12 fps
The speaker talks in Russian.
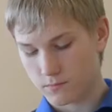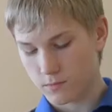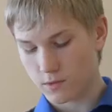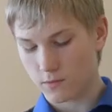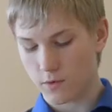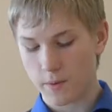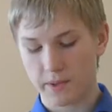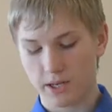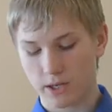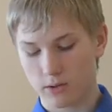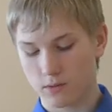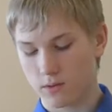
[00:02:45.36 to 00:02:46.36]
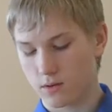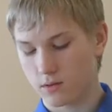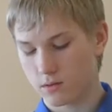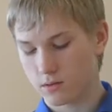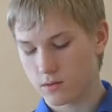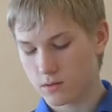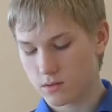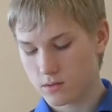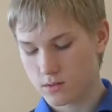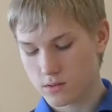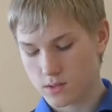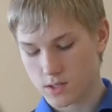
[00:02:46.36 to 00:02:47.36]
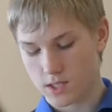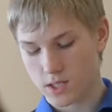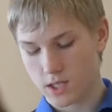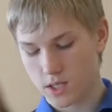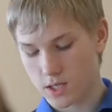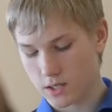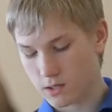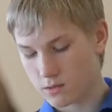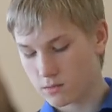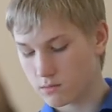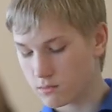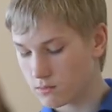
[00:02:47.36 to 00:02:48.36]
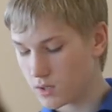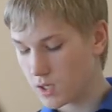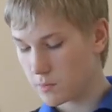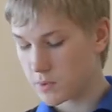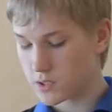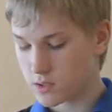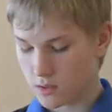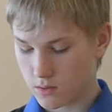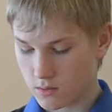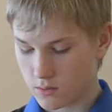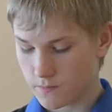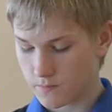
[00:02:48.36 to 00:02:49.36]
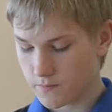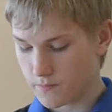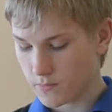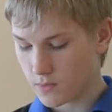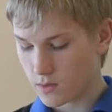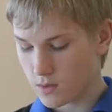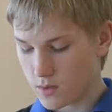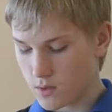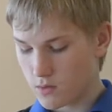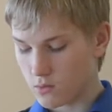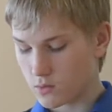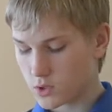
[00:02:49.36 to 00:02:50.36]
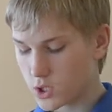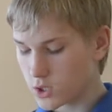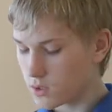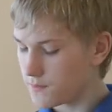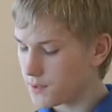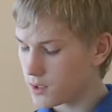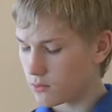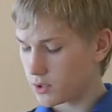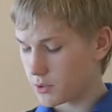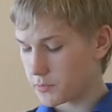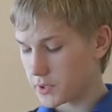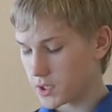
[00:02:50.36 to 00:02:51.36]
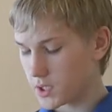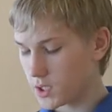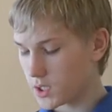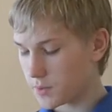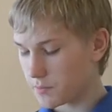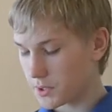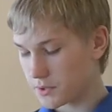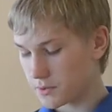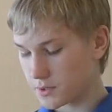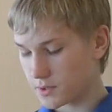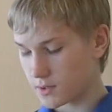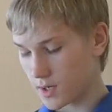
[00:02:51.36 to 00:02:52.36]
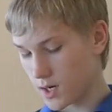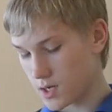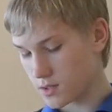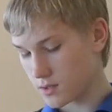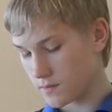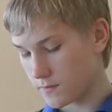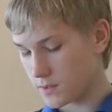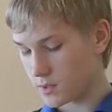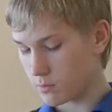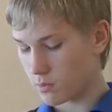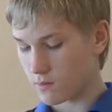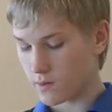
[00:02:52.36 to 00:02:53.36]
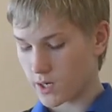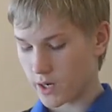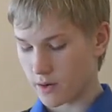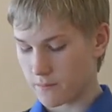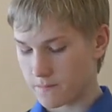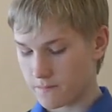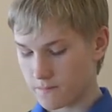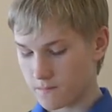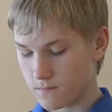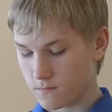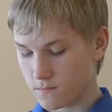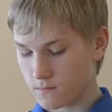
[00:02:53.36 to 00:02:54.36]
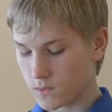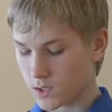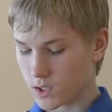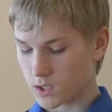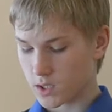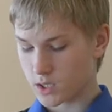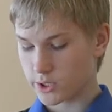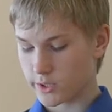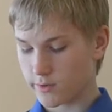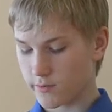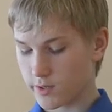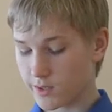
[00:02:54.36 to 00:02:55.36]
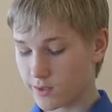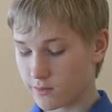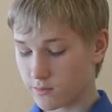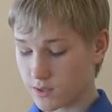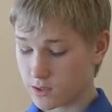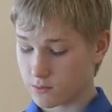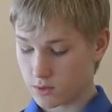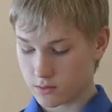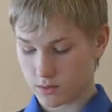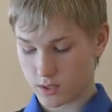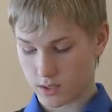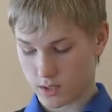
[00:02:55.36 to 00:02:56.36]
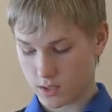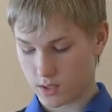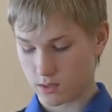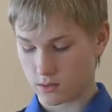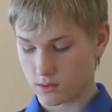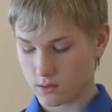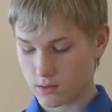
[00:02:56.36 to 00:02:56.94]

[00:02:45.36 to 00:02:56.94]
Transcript: Два периода. С книгой и без нее. Но к человеку теперь книга приходит рано в виде букваря, когда человек едва научился ходить.